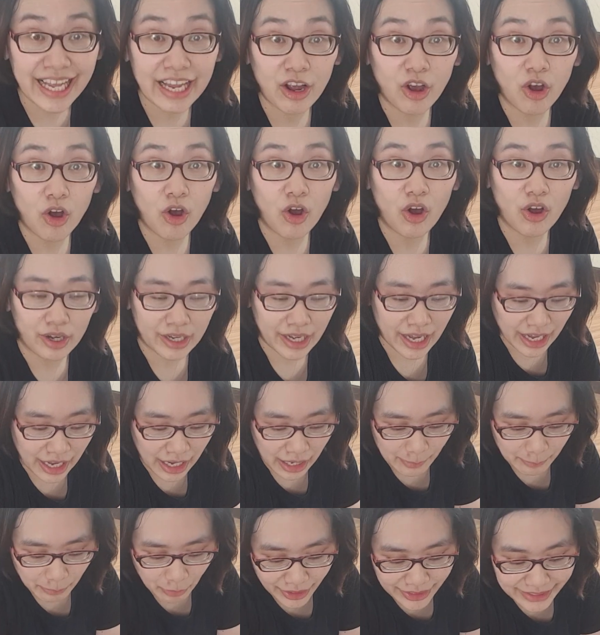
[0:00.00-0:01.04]
ออกนะคะ
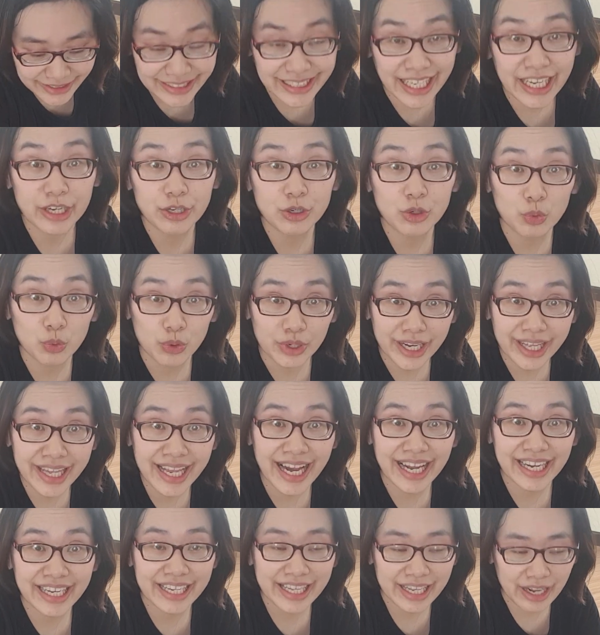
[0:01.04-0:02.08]
เพราะอันใสดูดได้อ
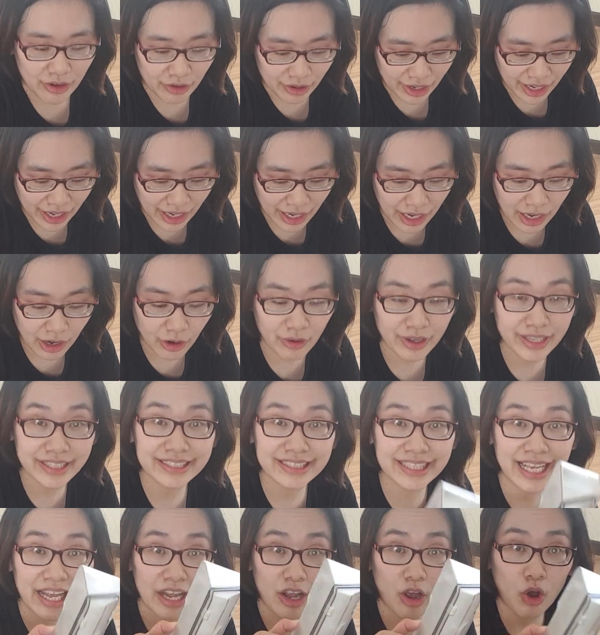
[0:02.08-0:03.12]
ย่างเดียวนะคะเอาอันใส